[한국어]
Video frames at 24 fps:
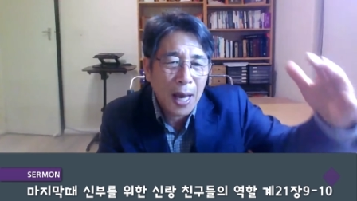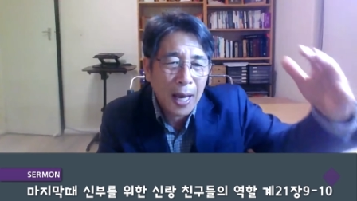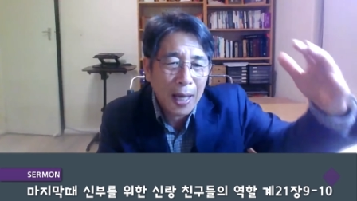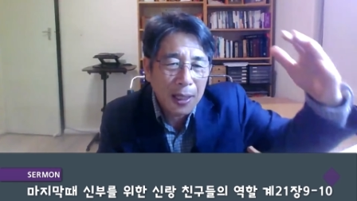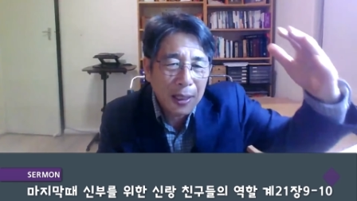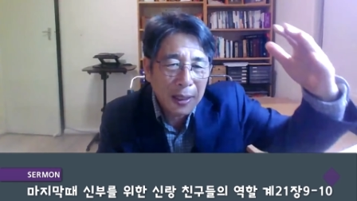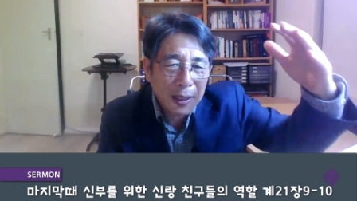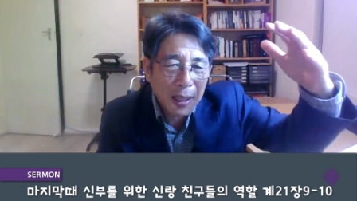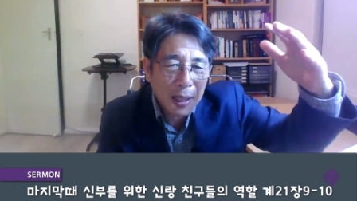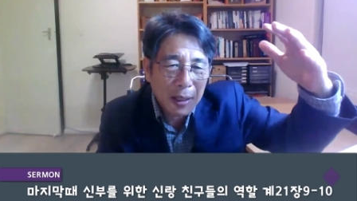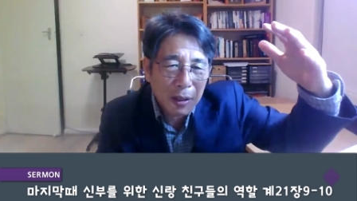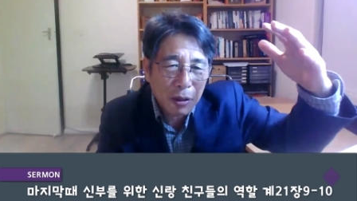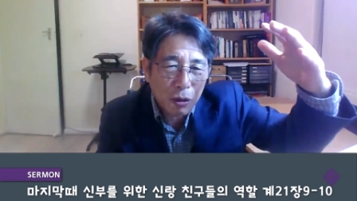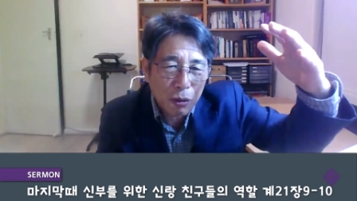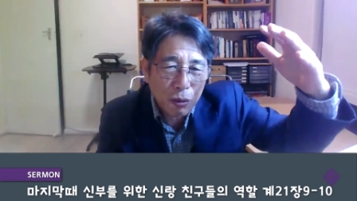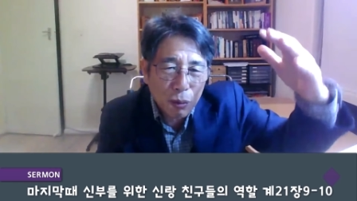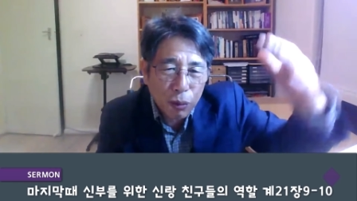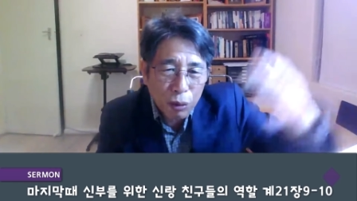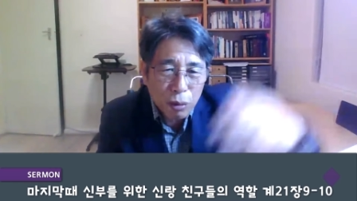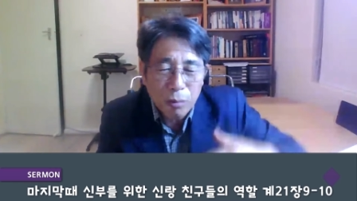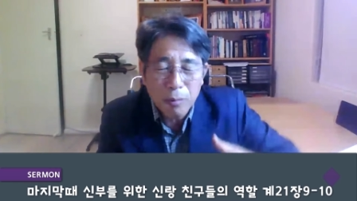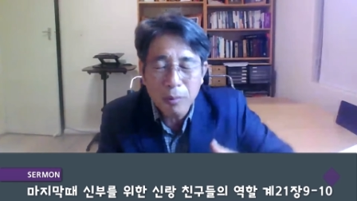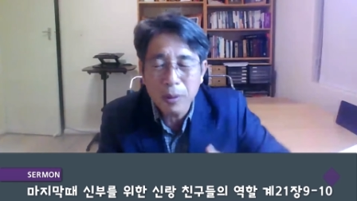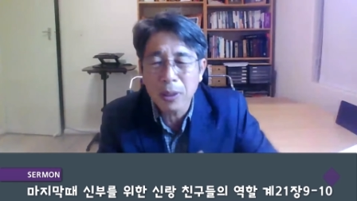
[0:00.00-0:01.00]
후에
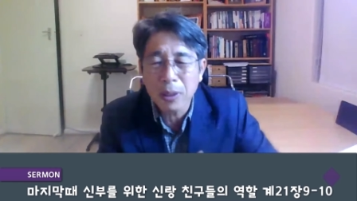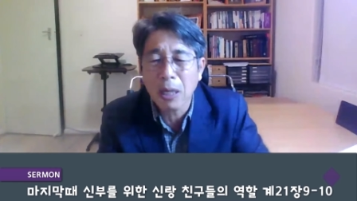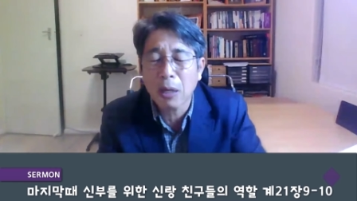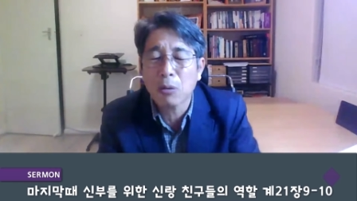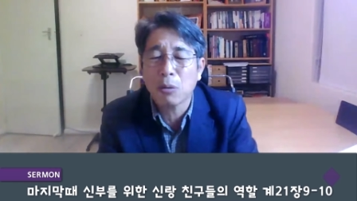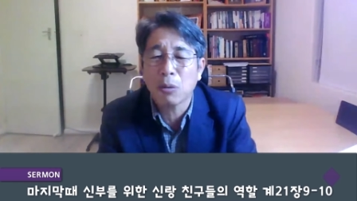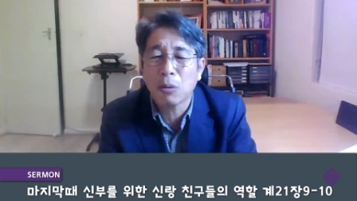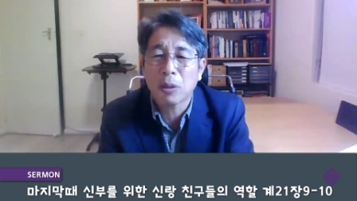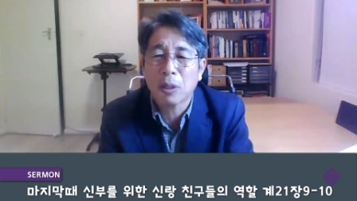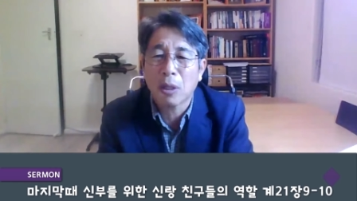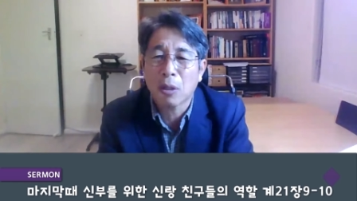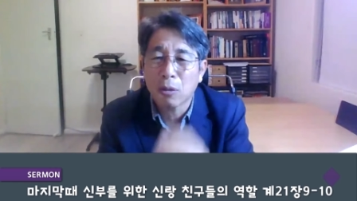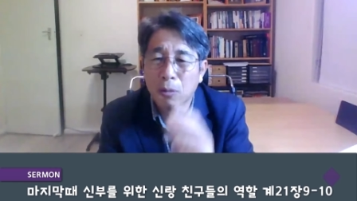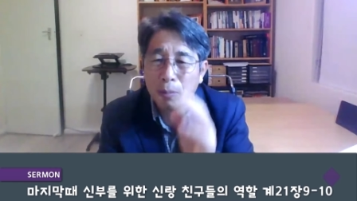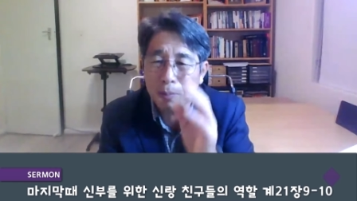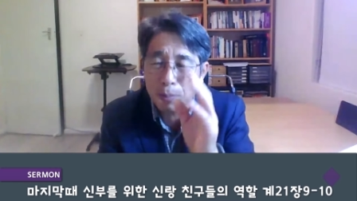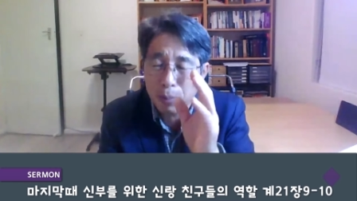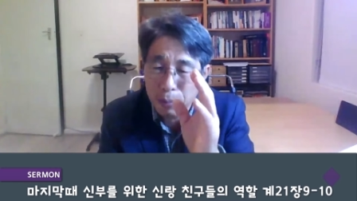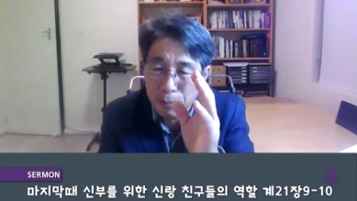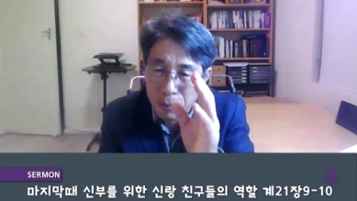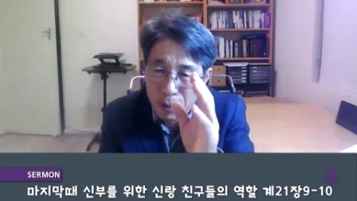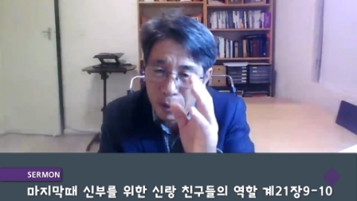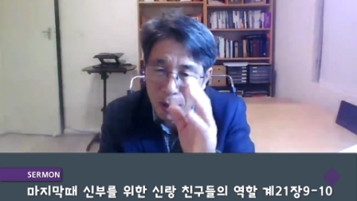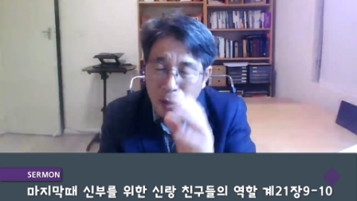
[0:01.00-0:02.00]
하늘에서 구름을 타고
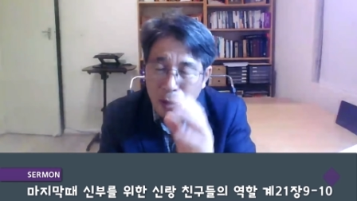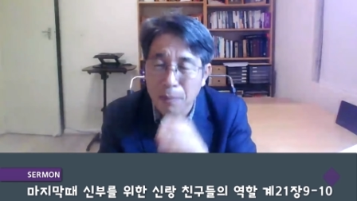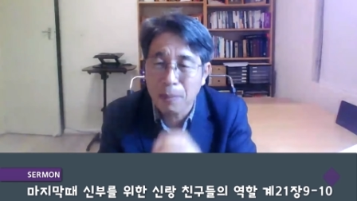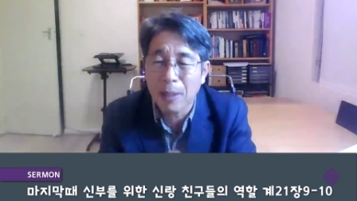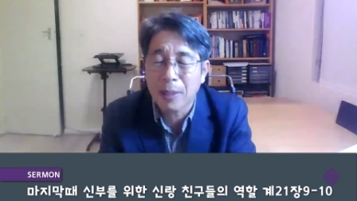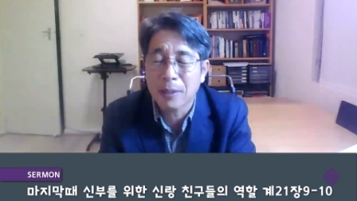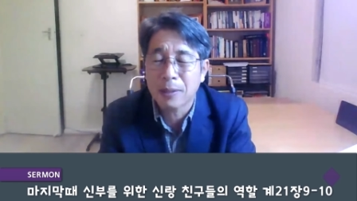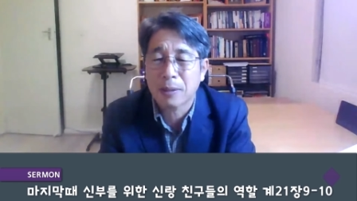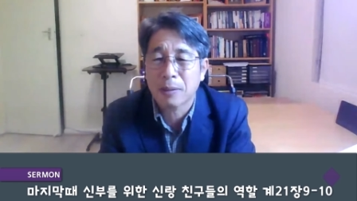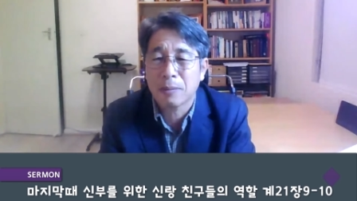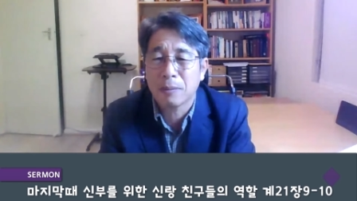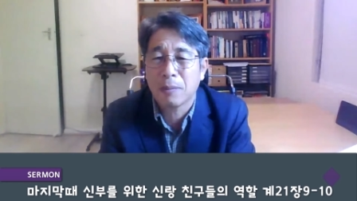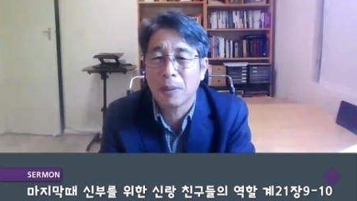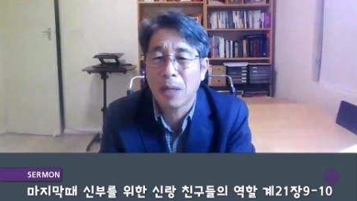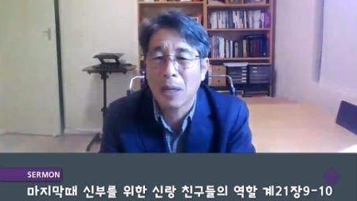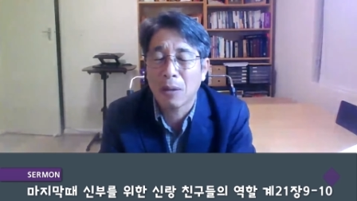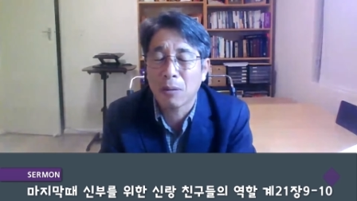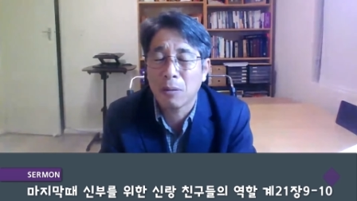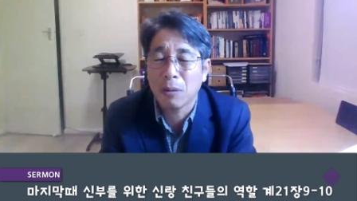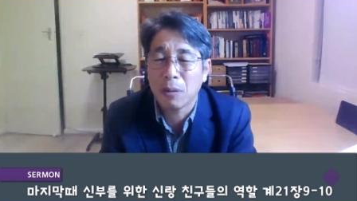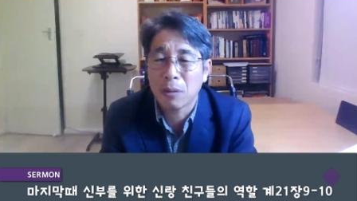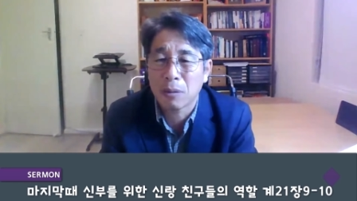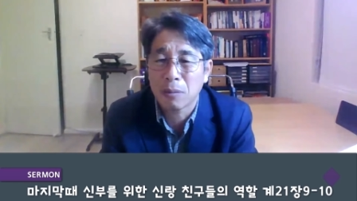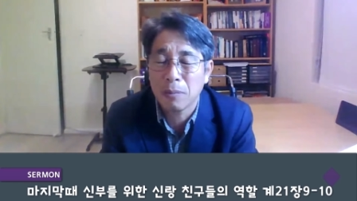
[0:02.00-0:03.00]
온다고 분명히
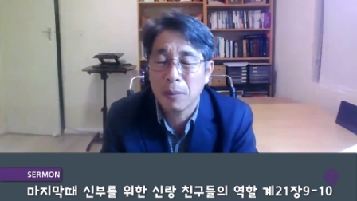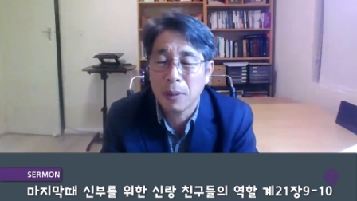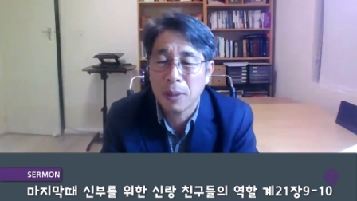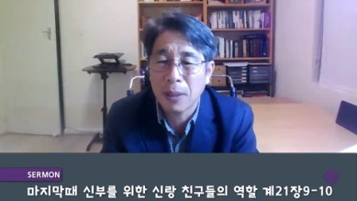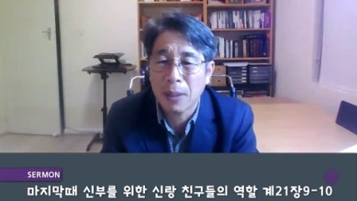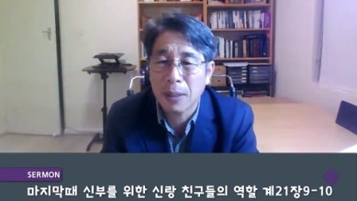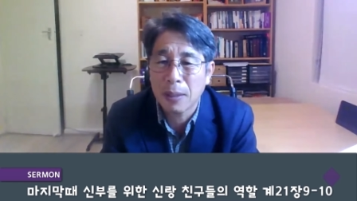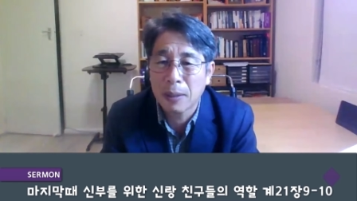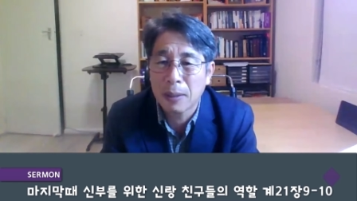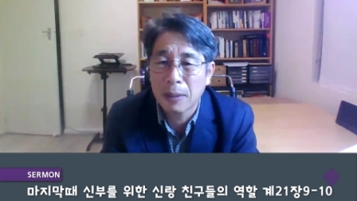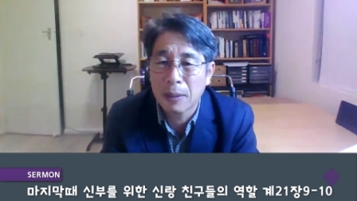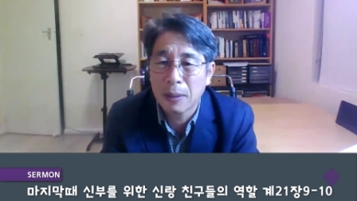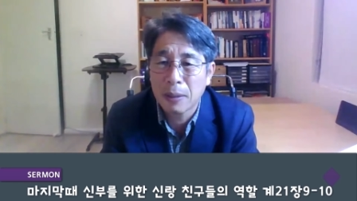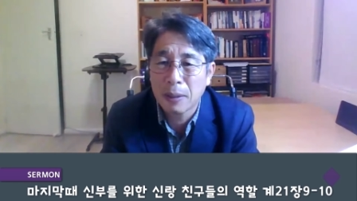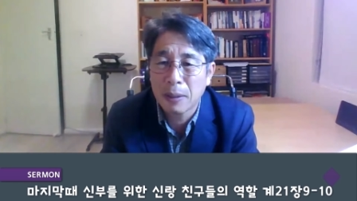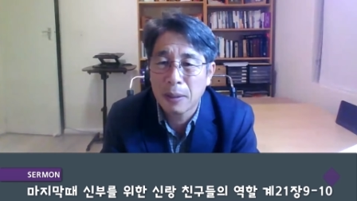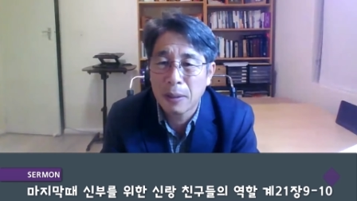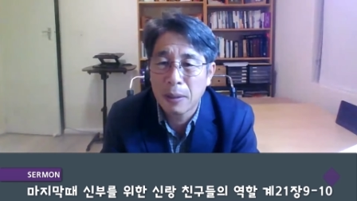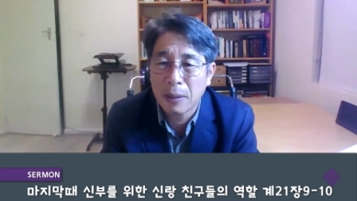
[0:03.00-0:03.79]
말씀을 하고 있습니다.